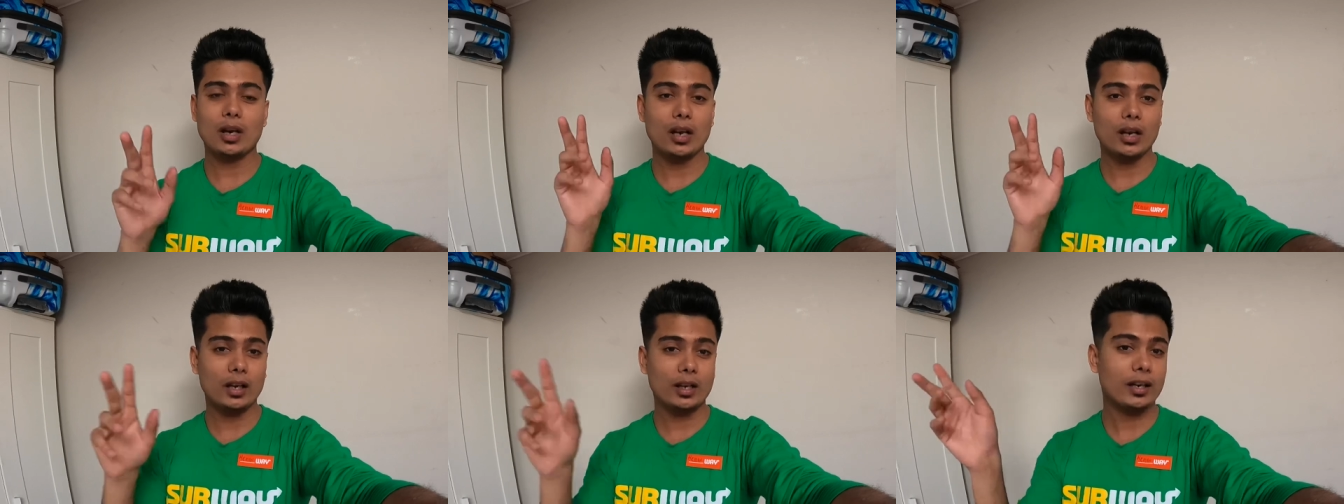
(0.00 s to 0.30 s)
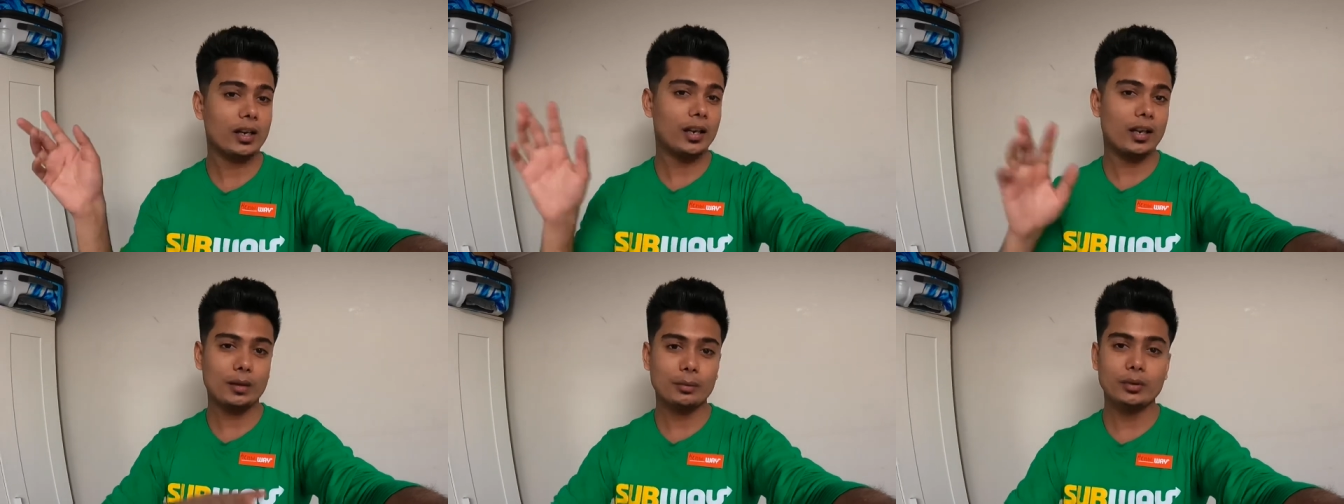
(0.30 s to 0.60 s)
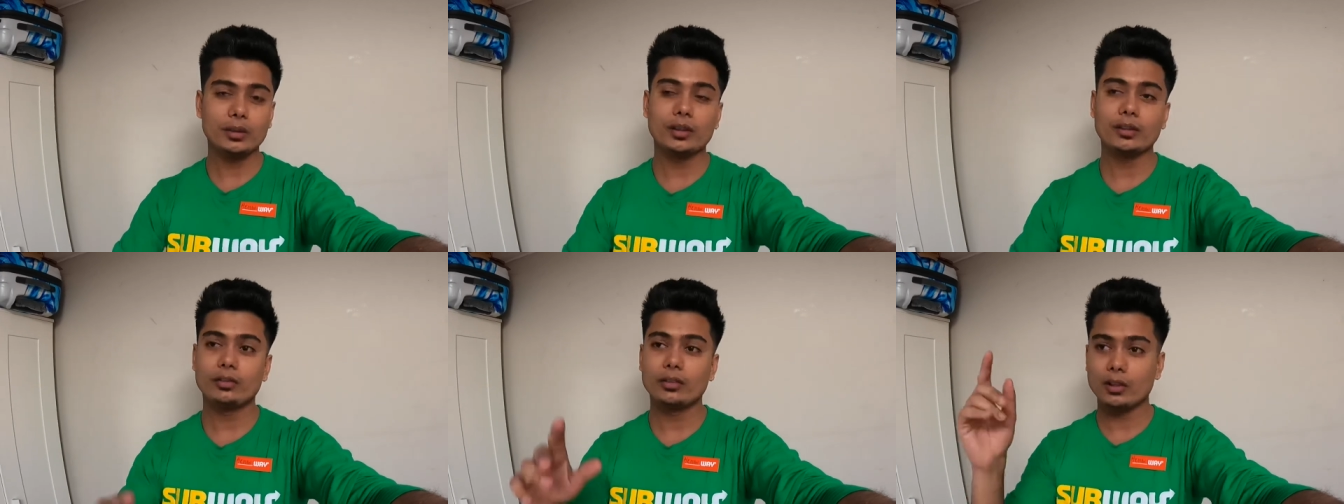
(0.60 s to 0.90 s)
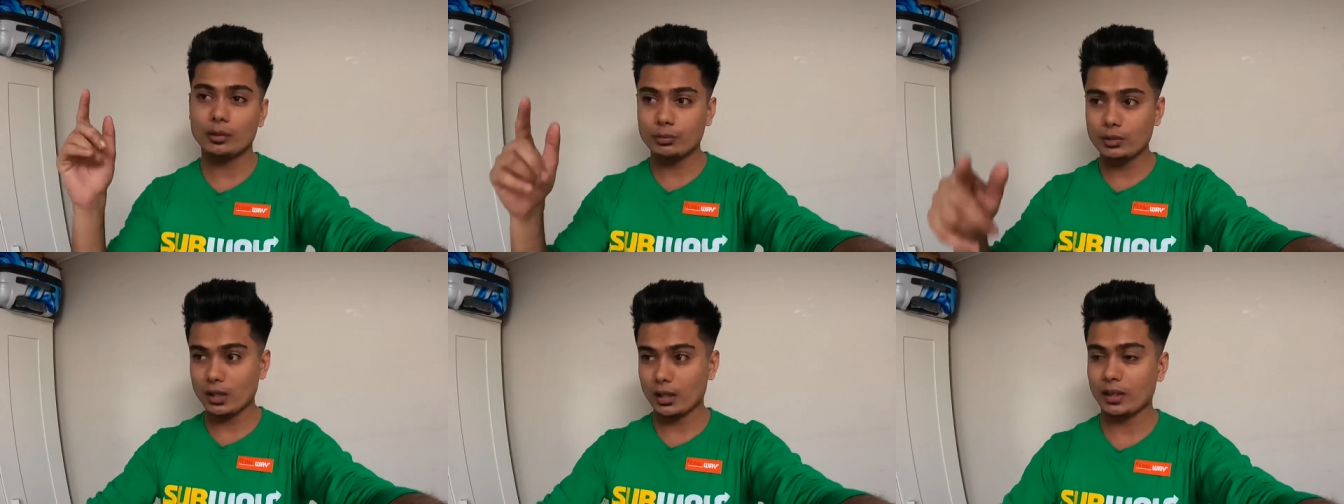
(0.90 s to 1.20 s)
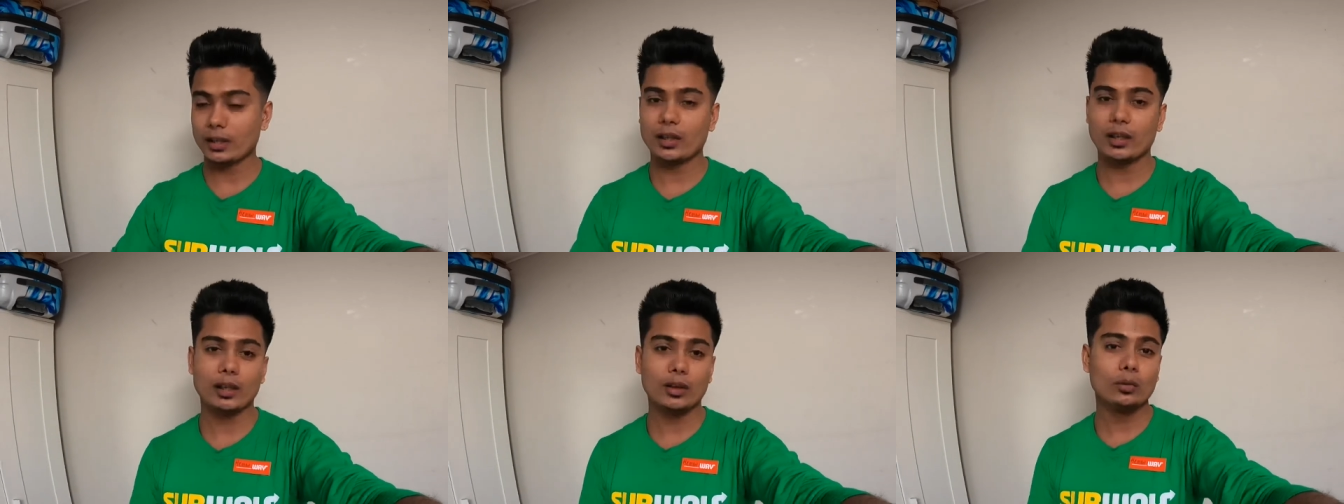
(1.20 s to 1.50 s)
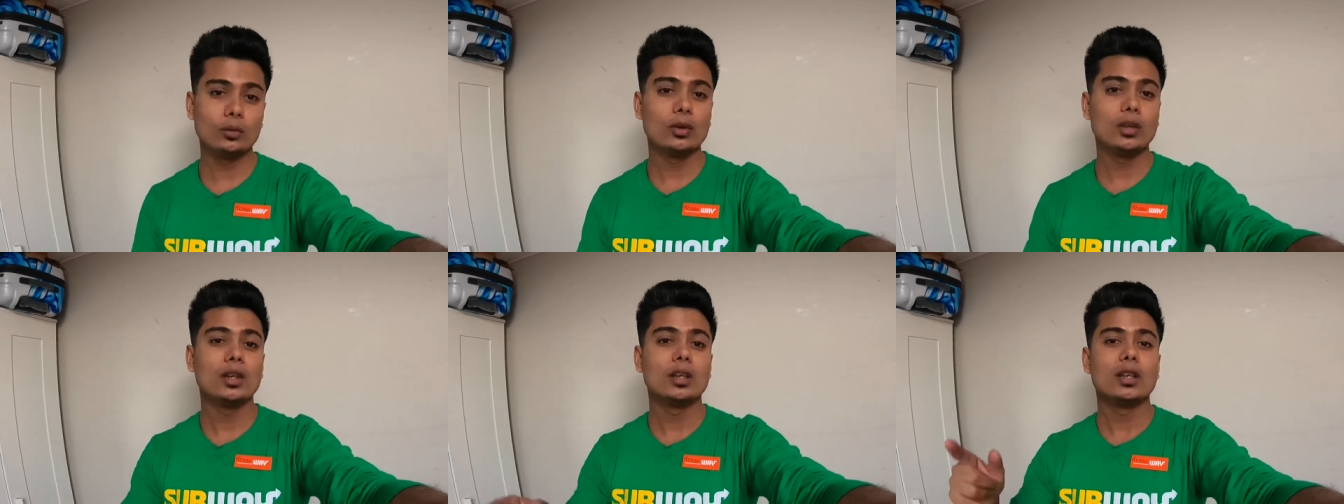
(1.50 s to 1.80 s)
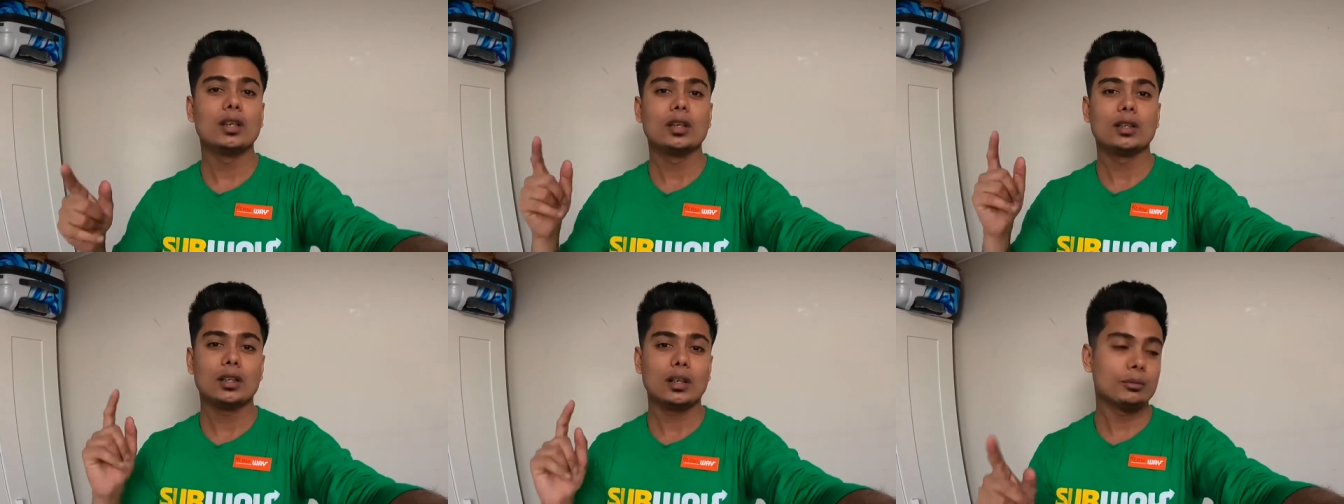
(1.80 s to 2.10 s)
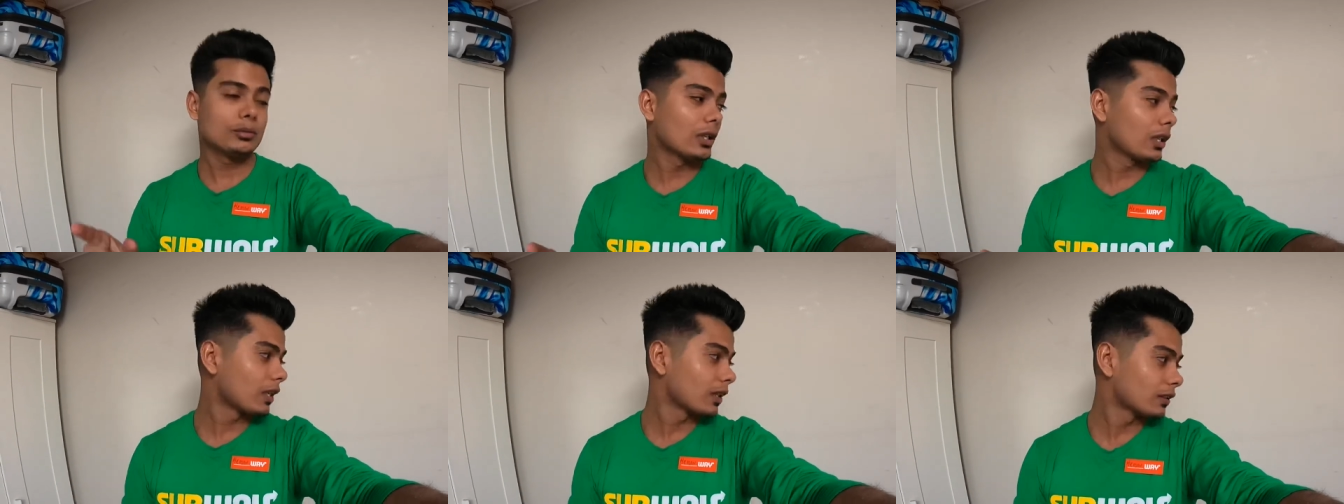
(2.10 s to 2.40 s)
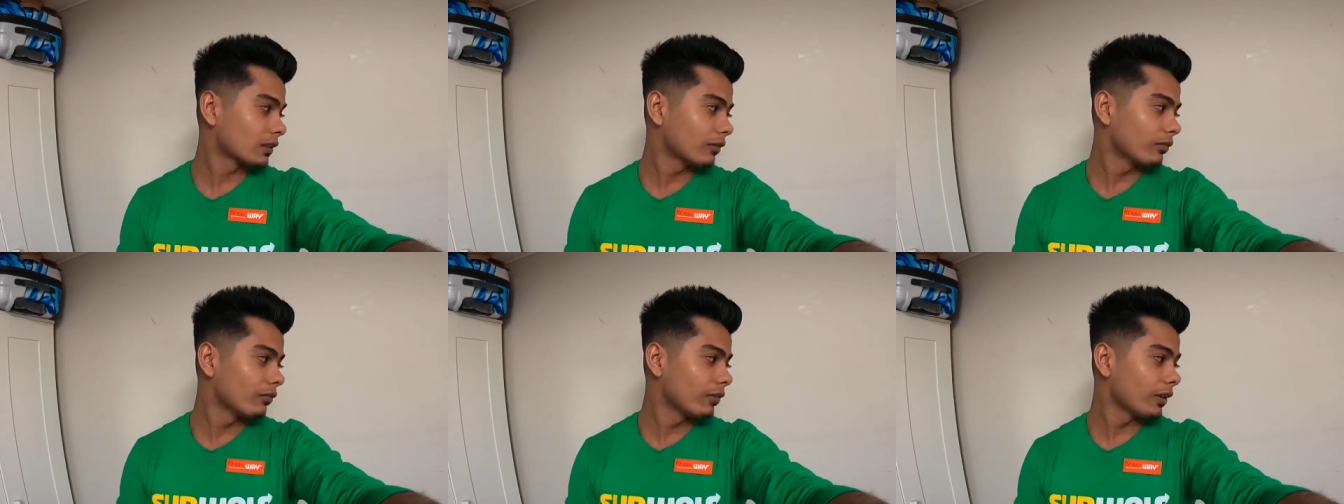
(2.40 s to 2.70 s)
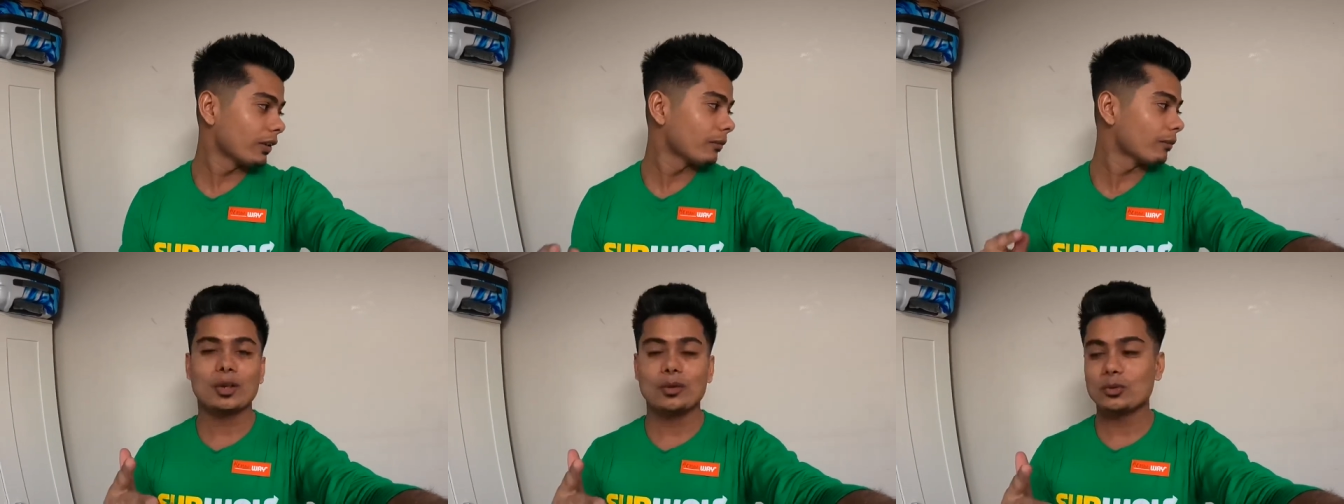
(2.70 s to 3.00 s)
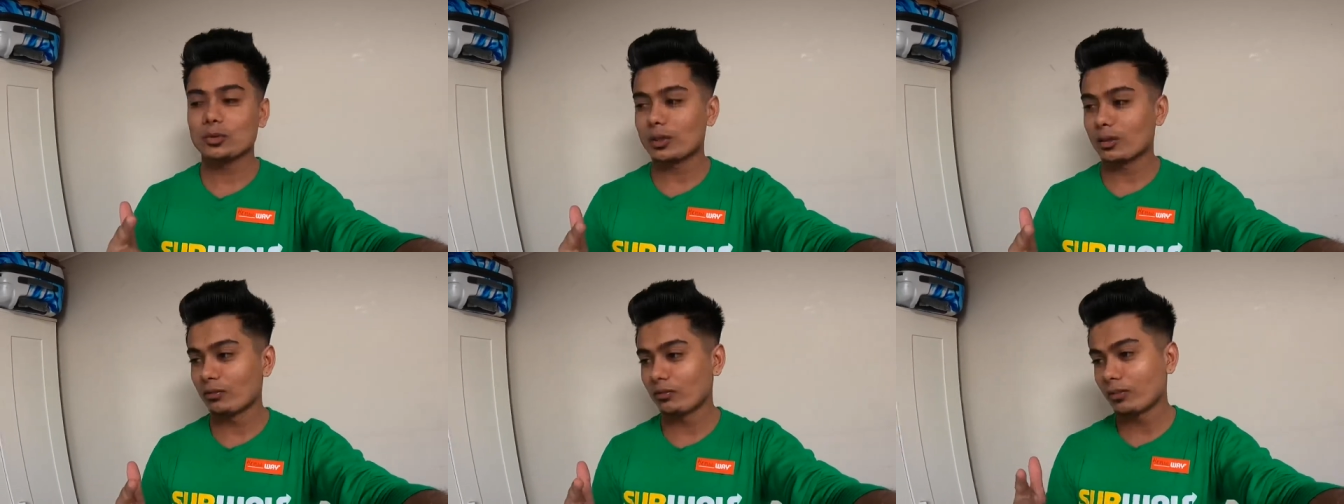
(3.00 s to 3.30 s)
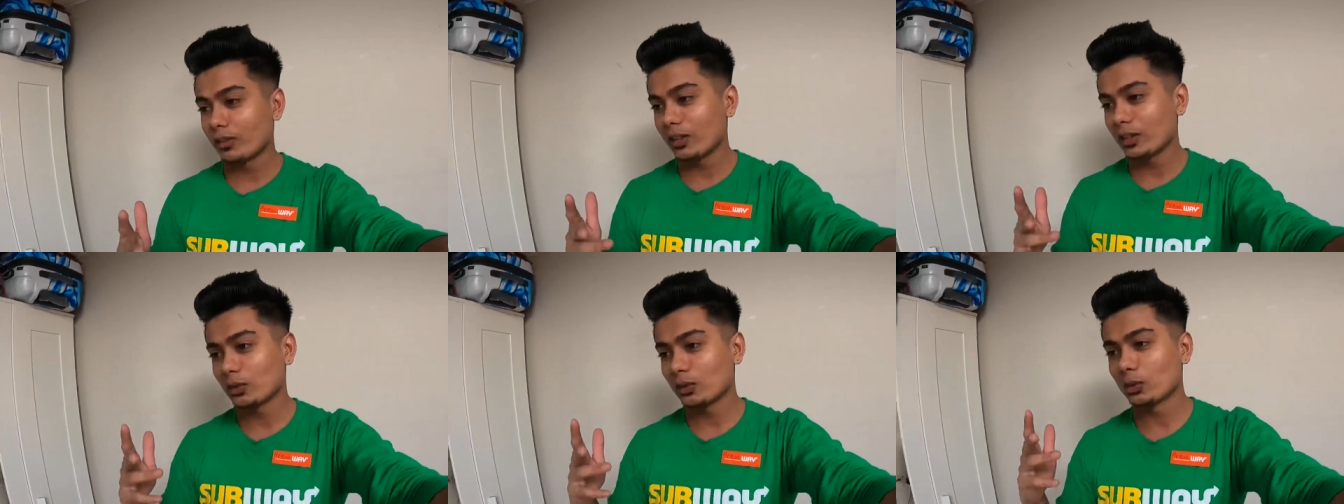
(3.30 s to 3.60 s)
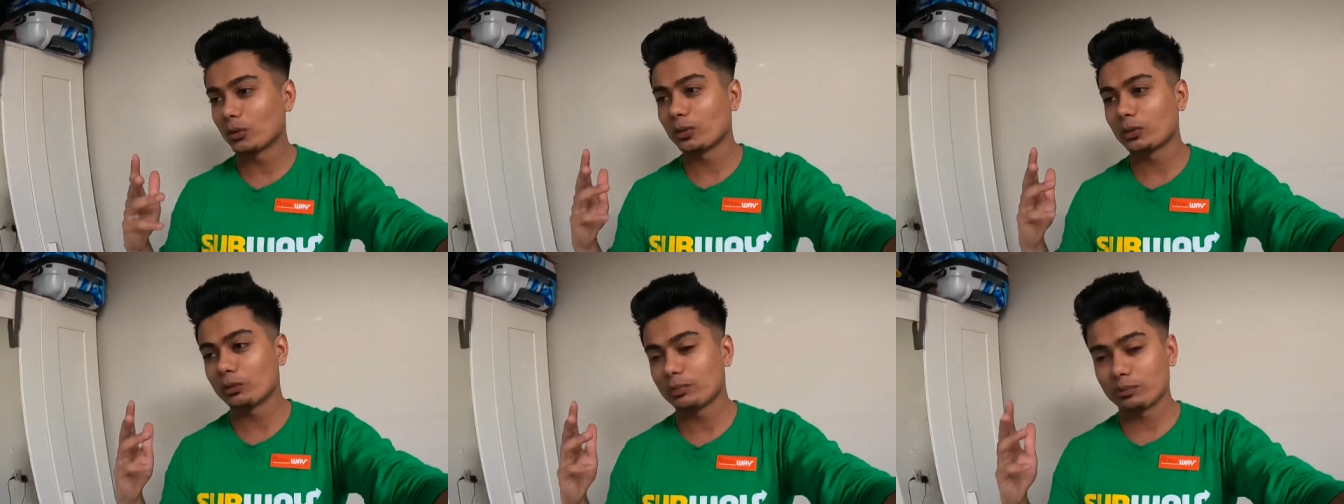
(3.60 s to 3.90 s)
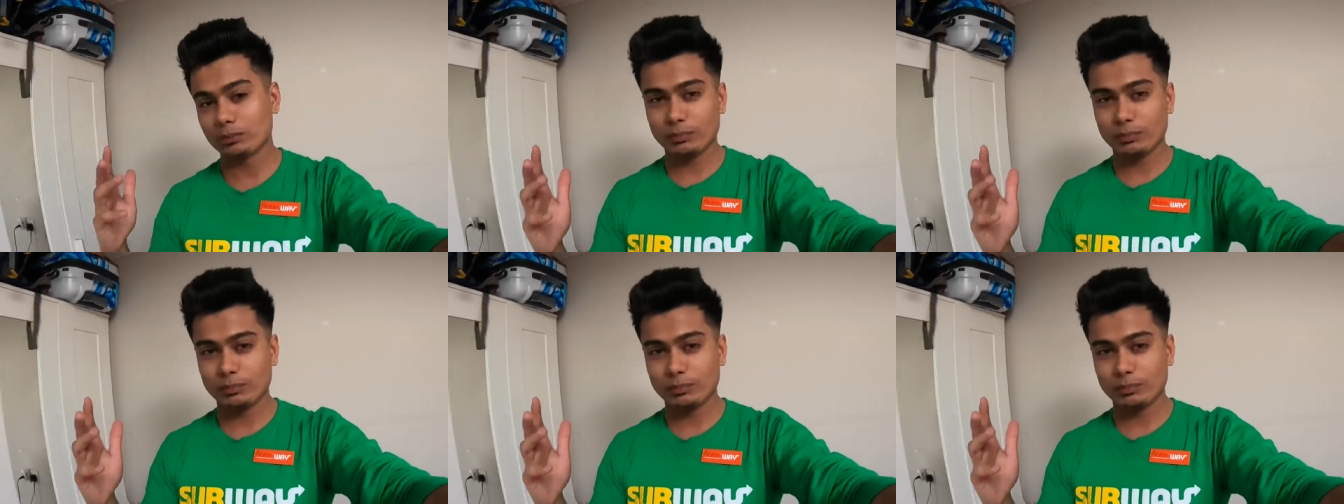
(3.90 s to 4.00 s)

आया नहाया भी नहीं फिर अब जाके नहाया हूँ अब जाना सब सबवे अराउंड वे थोड़े